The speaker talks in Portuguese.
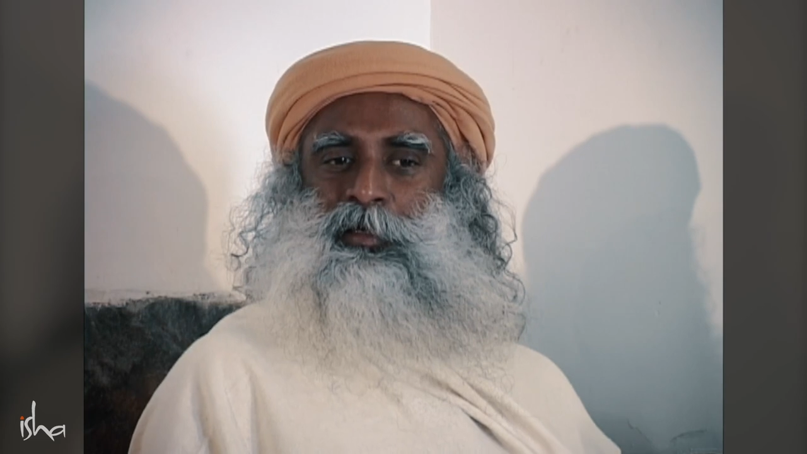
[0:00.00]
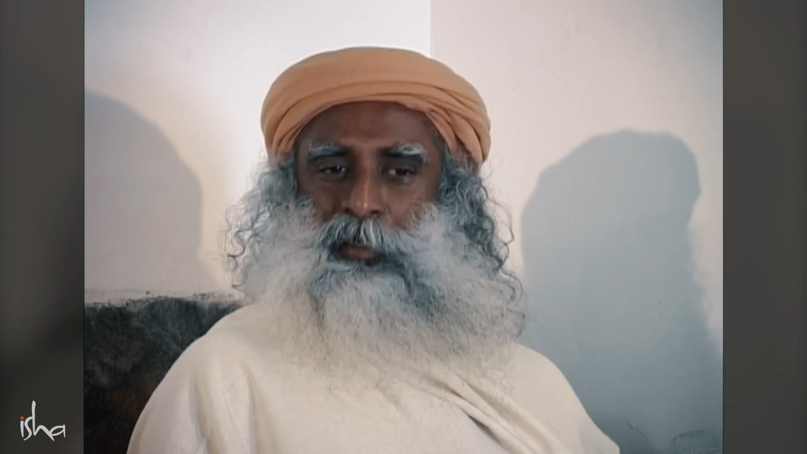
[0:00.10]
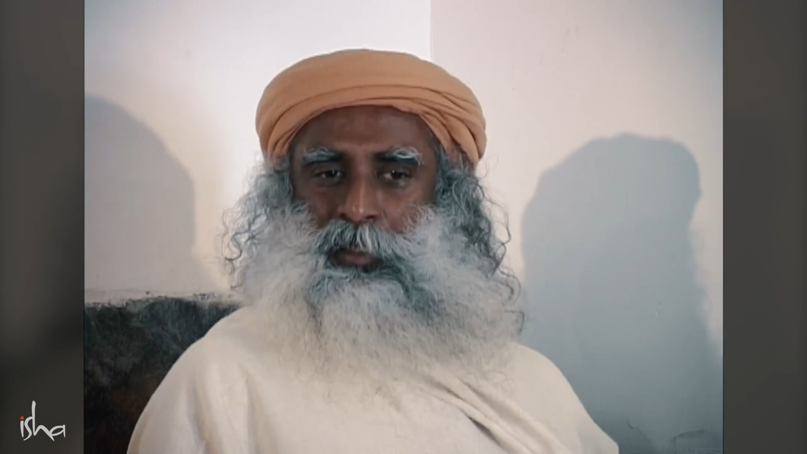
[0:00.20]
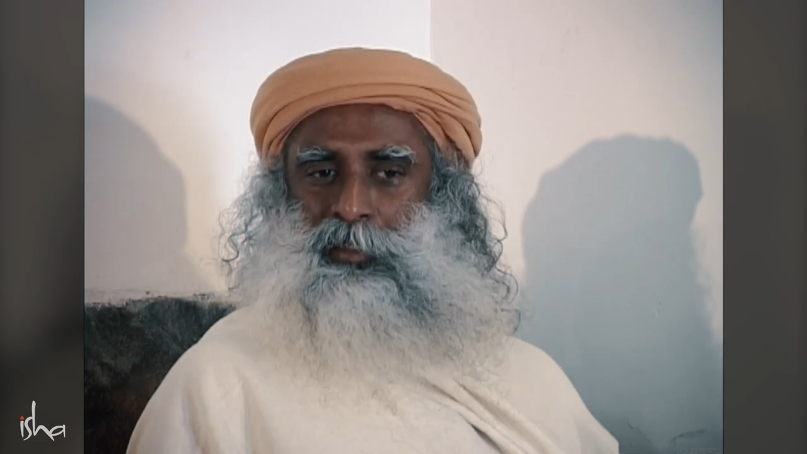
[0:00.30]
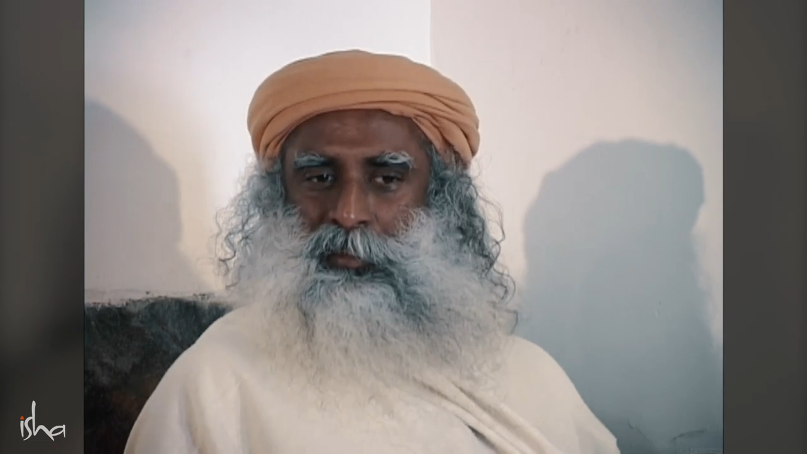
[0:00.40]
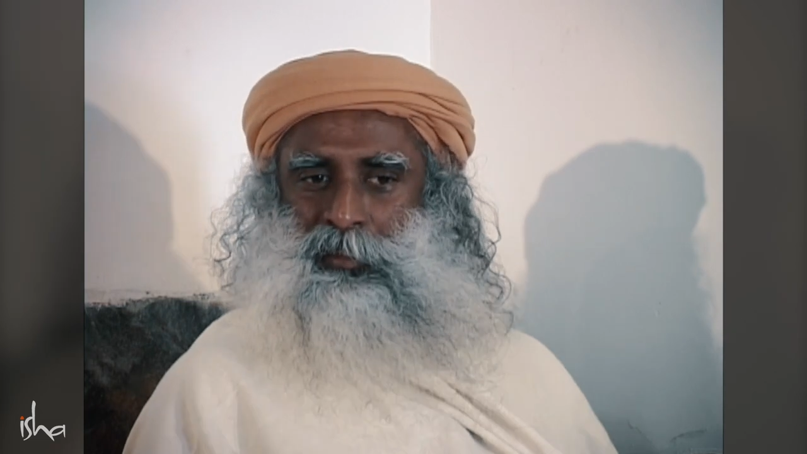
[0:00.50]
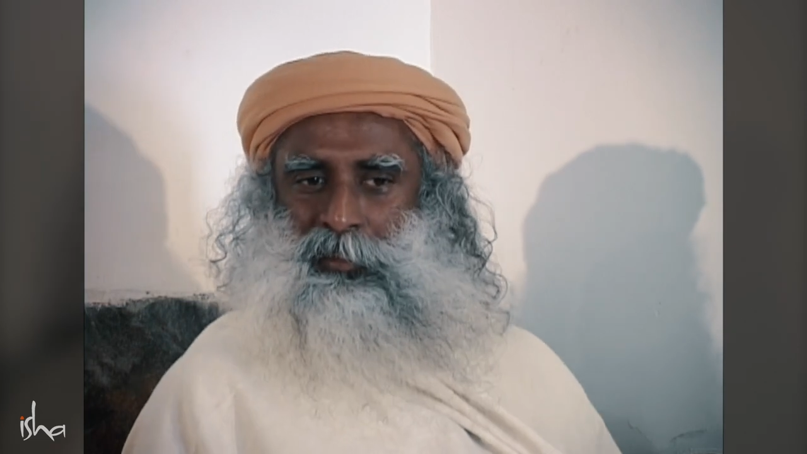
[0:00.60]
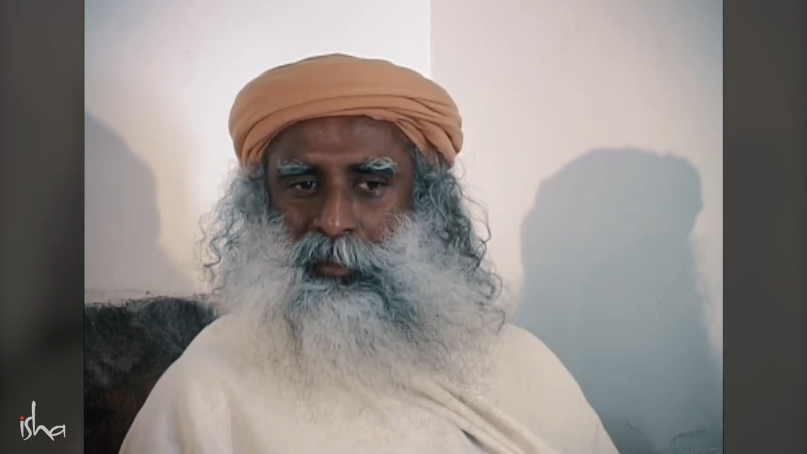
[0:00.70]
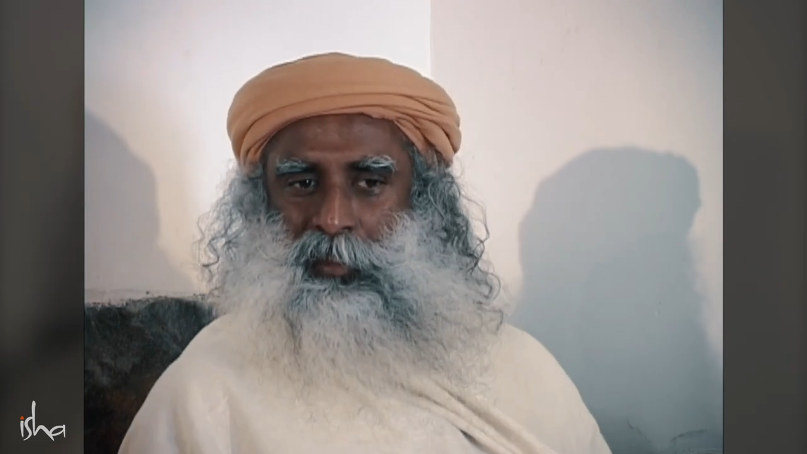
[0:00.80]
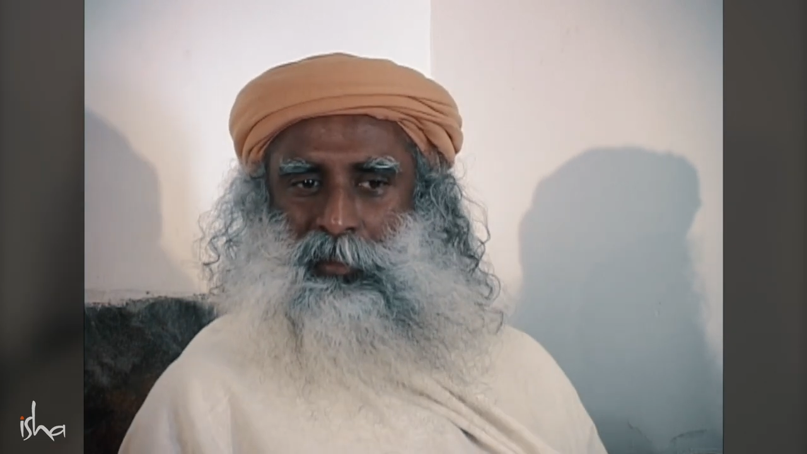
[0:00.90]
Ele está
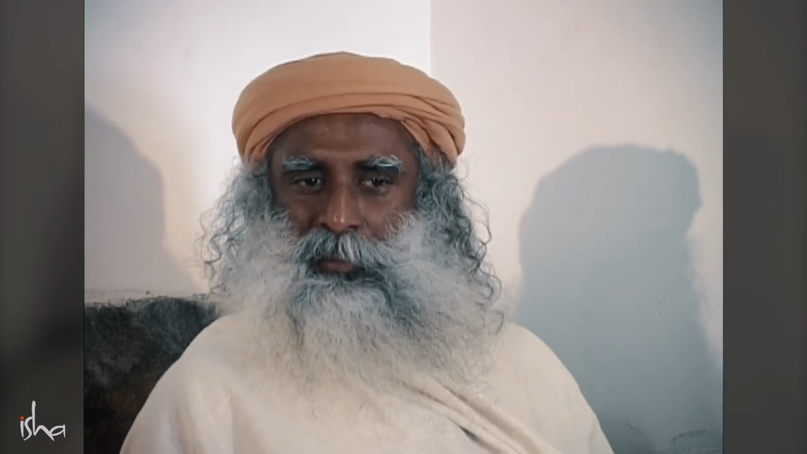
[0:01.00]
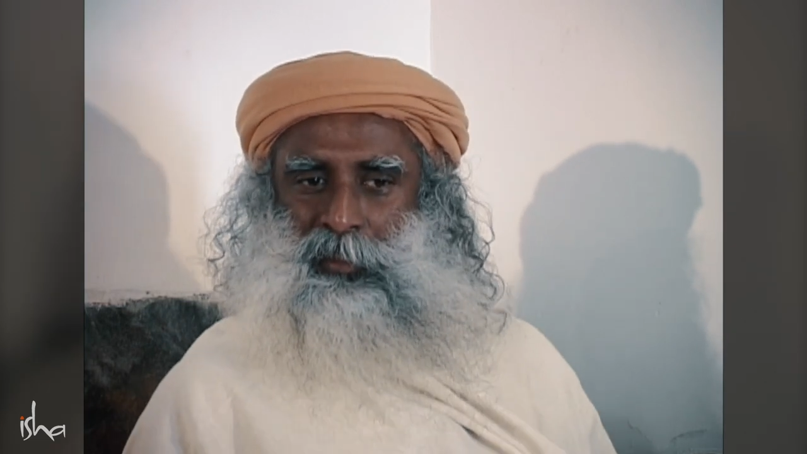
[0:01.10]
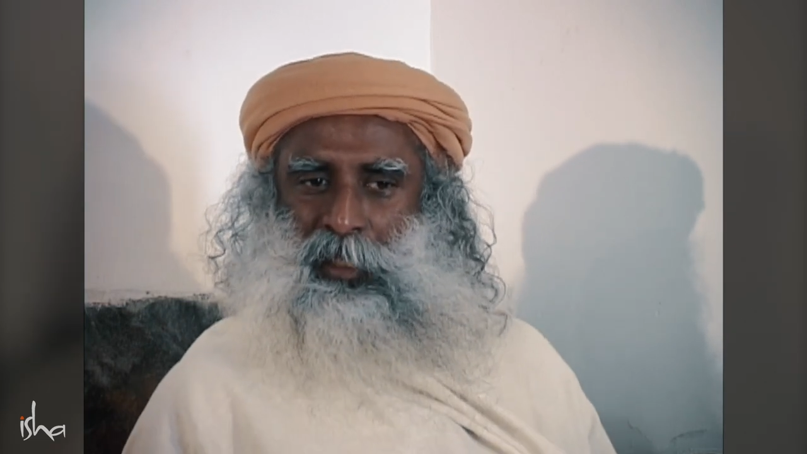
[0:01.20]
dizendo